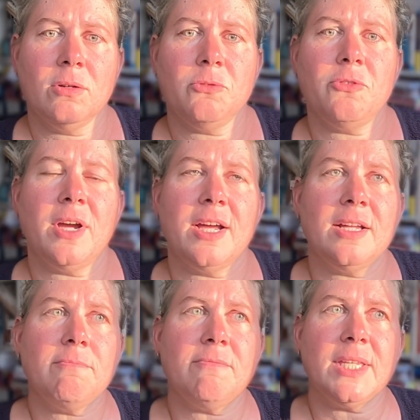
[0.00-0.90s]
Und vor
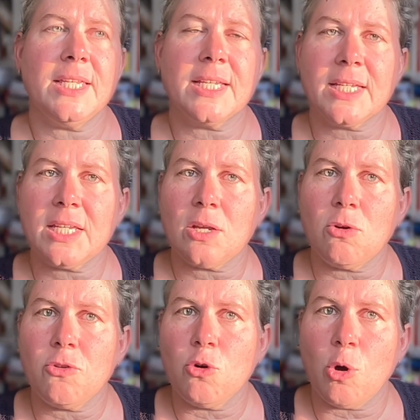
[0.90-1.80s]
allem, ich kriege
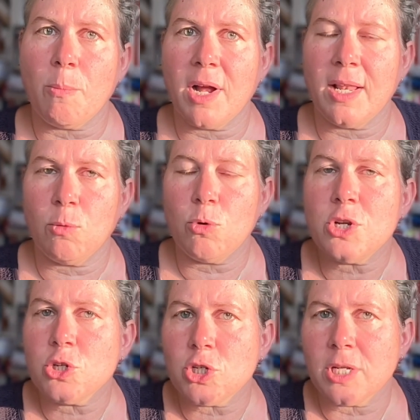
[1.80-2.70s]
auch noch mal
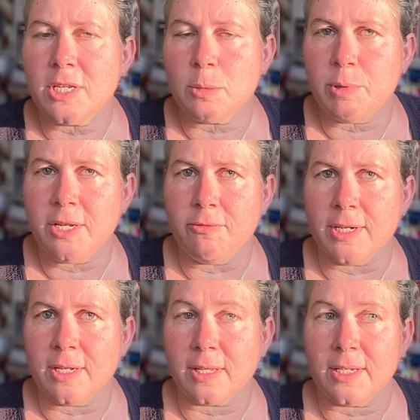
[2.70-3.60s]
unterschiedliche
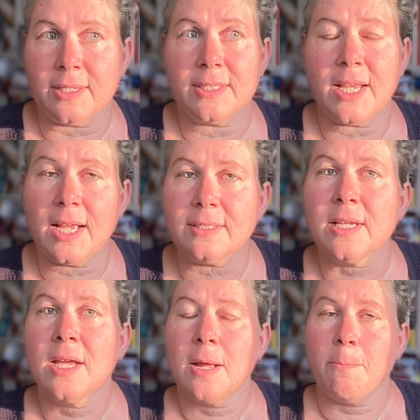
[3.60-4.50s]
Blickwinkel rein. Das
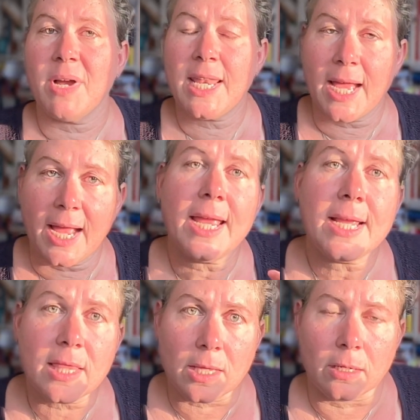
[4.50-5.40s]
heißt, mein
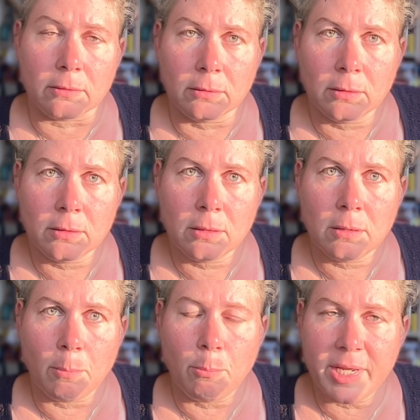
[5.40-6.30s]
eigener
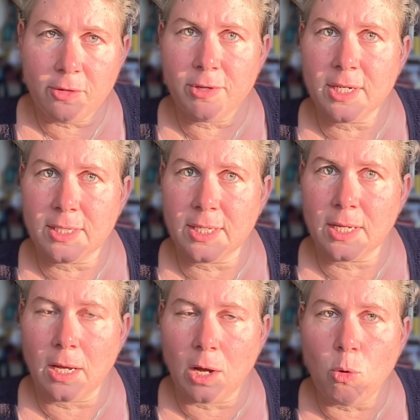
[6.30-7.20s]
Blickwinkel, der ja